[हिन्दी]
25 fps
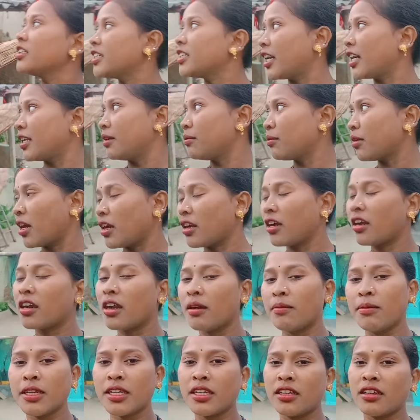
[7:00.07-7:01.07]
ना छाही टांगा
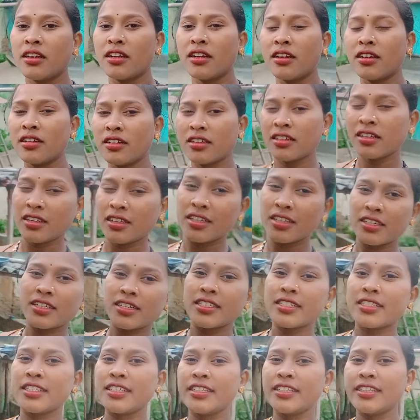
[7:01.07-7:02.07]
काबा के ना
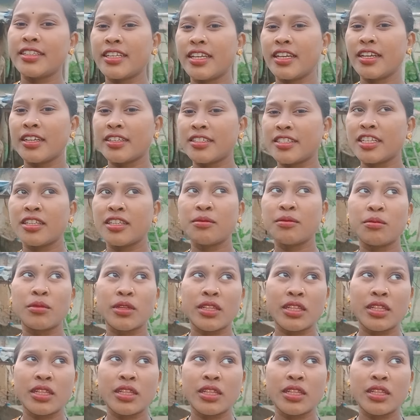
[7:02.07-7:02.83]
सीत के सीत